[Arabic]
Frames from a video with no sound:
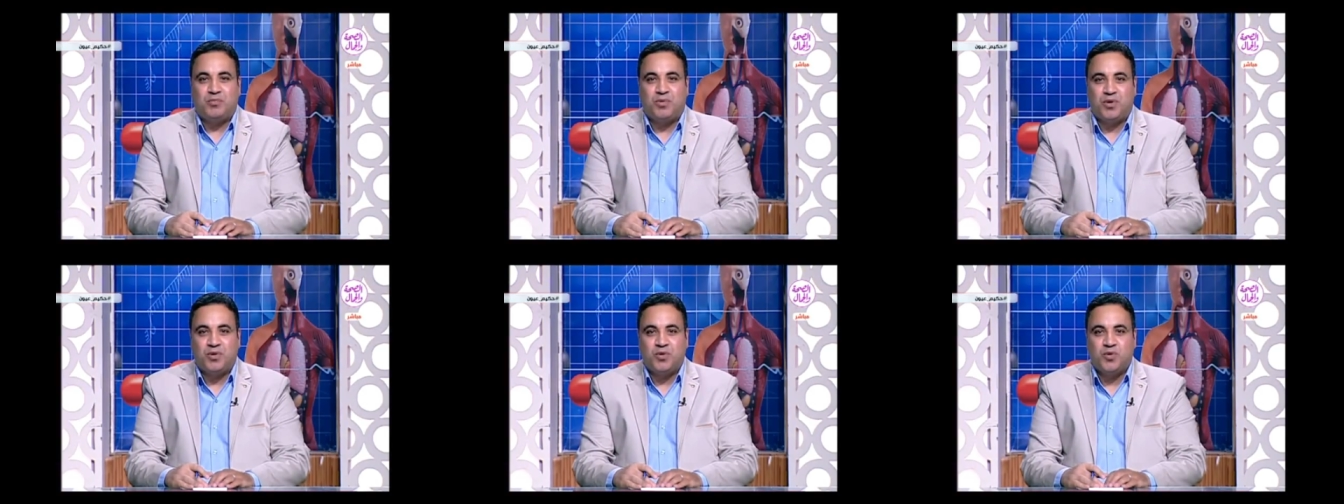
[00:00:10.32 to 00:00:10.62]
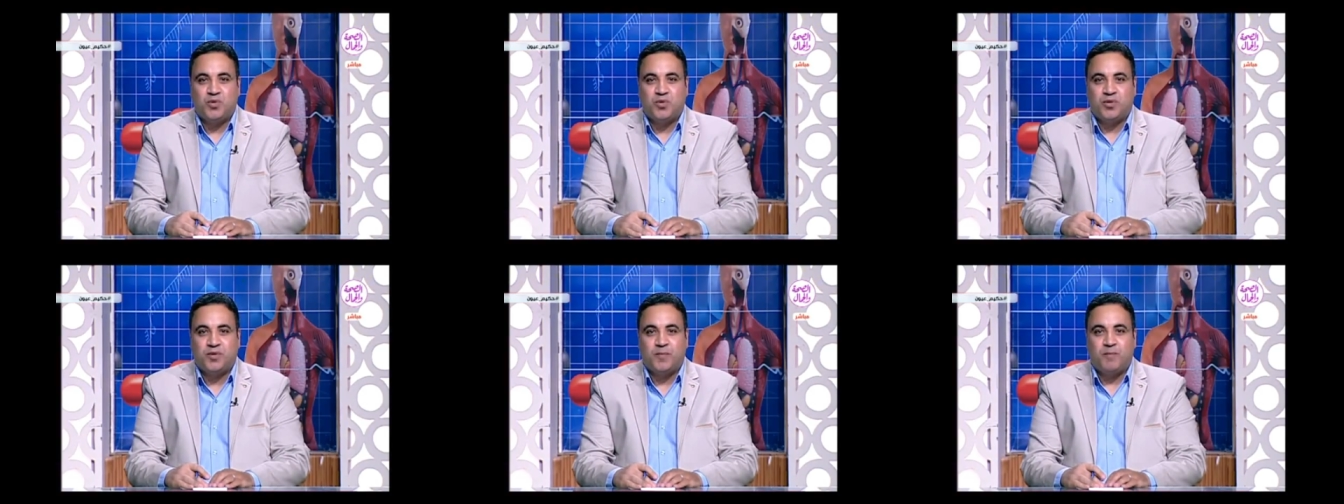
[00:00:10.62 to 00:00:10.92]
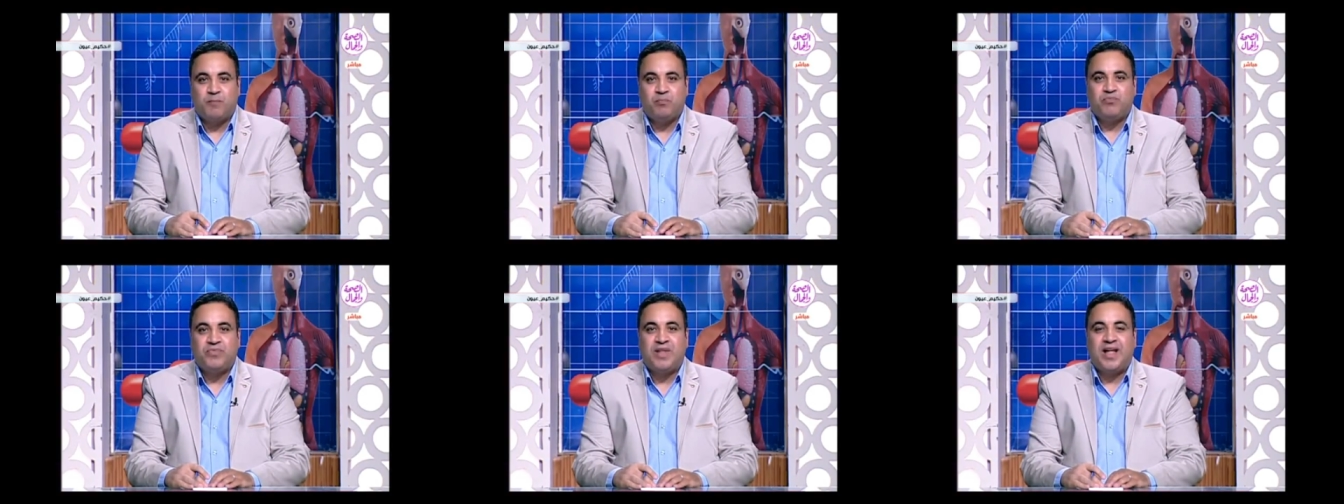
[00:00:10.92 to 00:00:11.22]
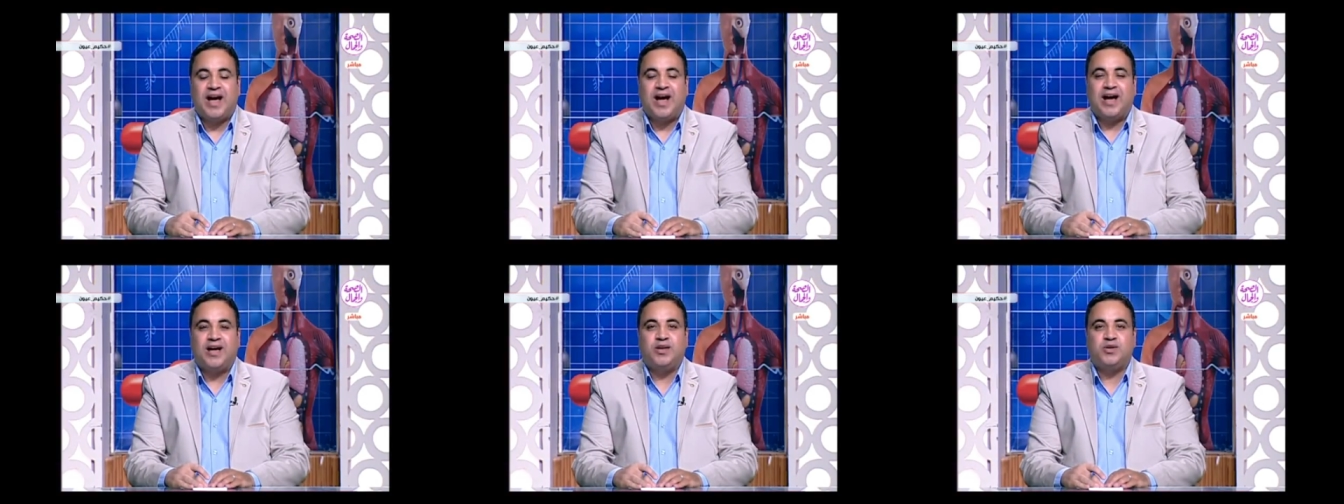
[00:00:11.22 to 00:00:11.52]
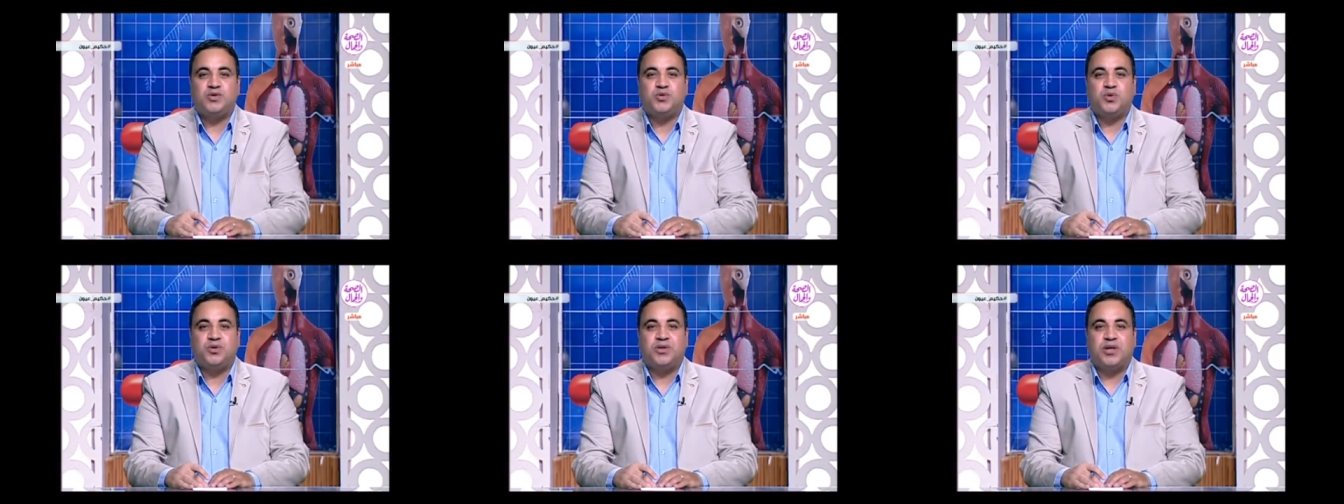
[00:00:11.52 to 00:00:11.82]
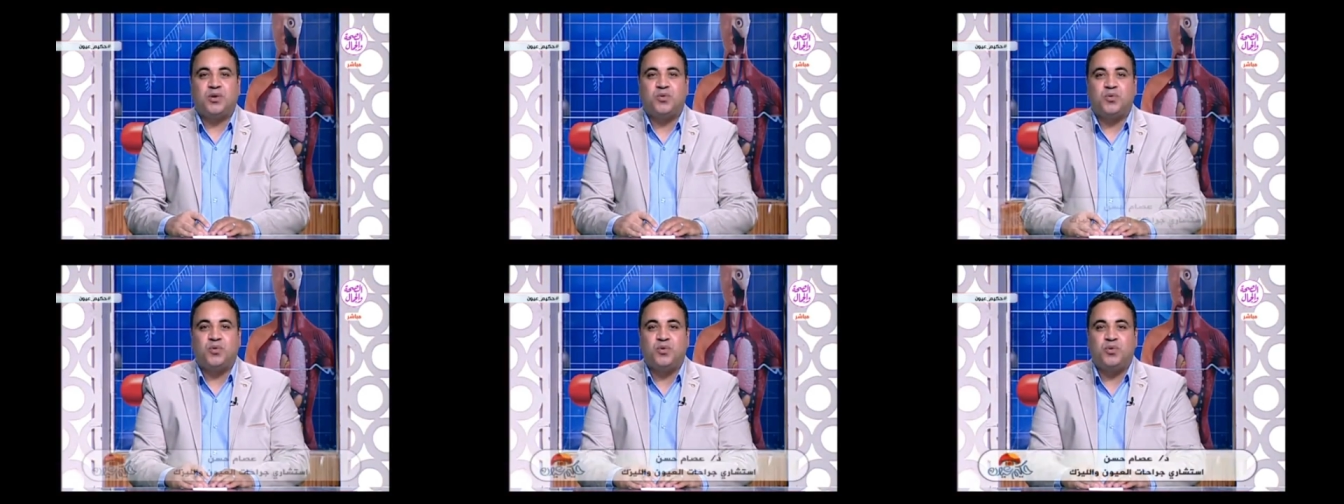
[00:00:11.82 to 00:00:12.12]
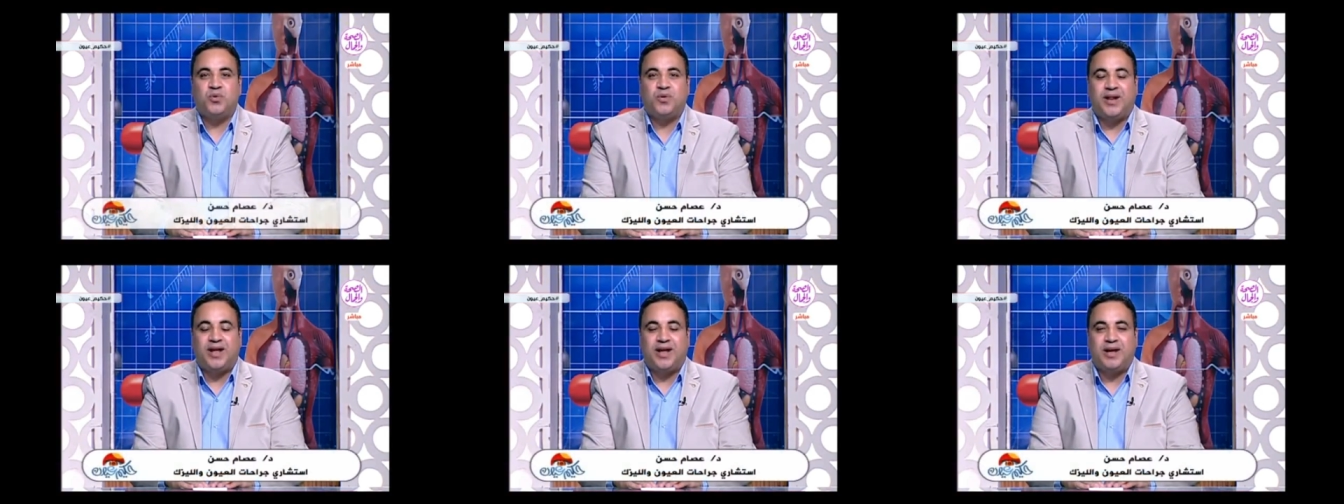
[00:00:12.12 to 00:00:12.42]
عيون حيث
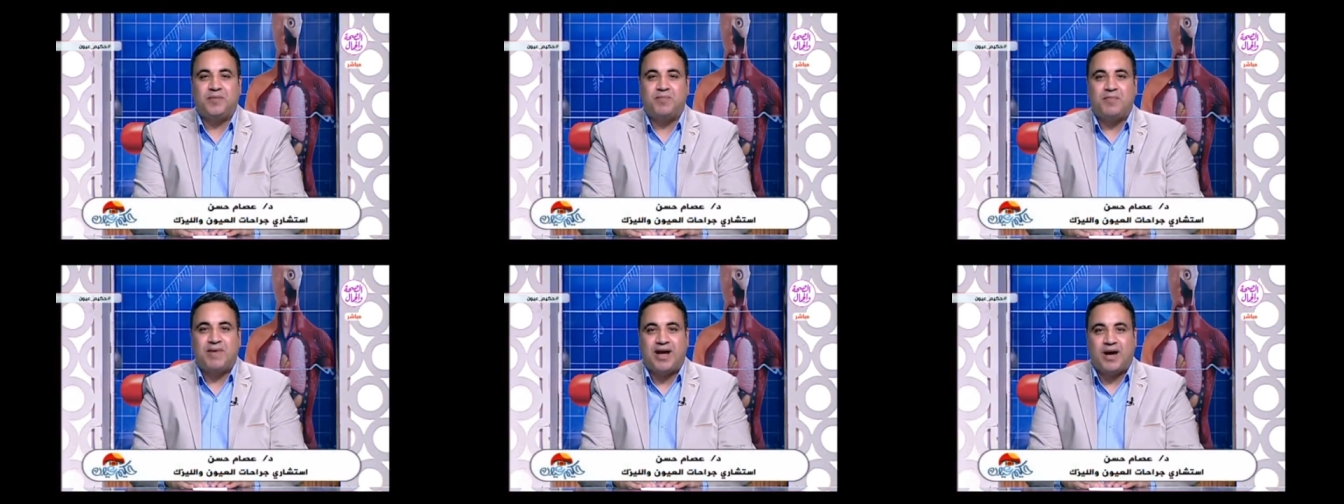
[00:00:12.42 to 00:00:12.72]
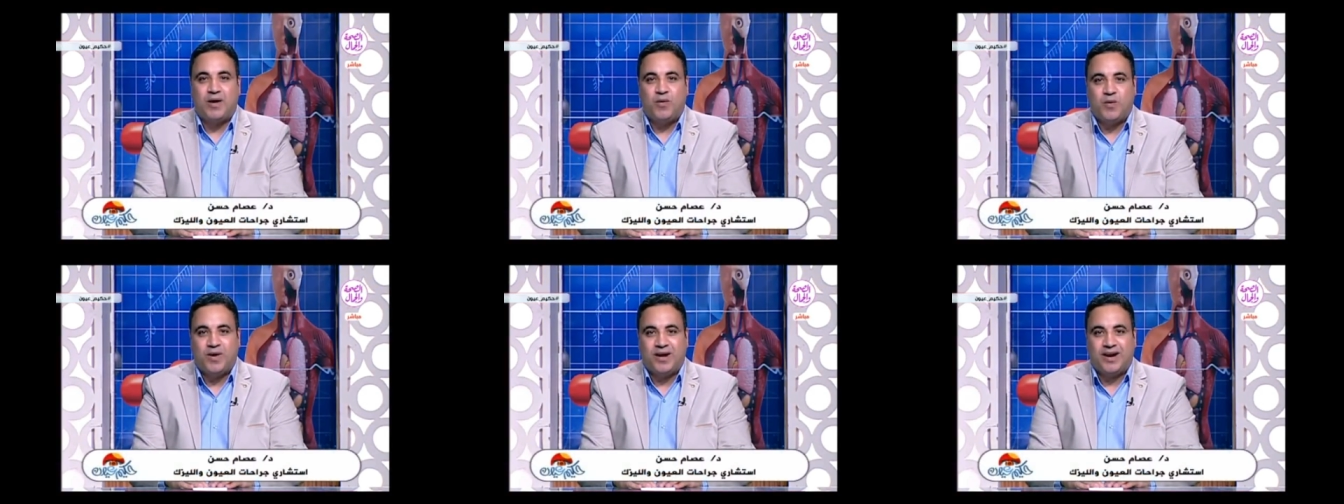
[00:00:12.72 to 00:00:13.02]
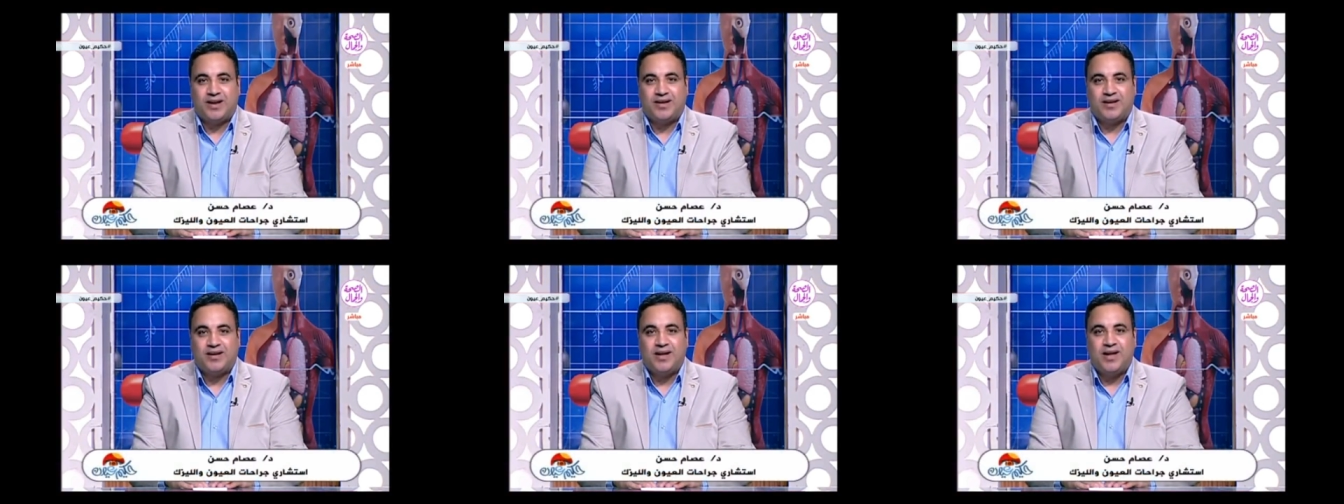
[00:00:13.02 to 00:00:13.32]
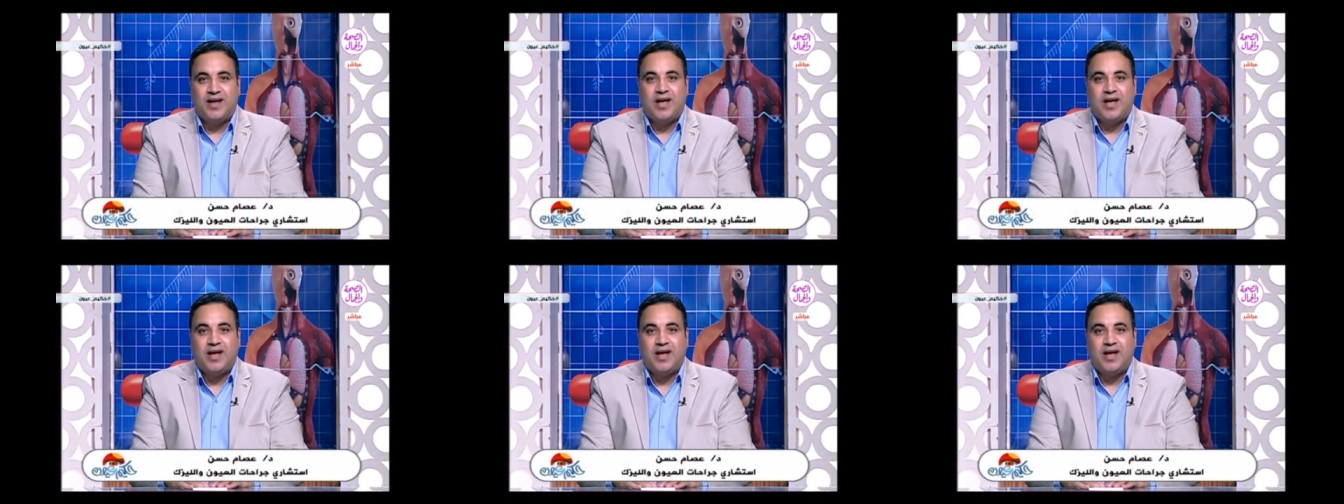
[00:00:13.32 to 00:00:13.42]
تكون الحكمة أولا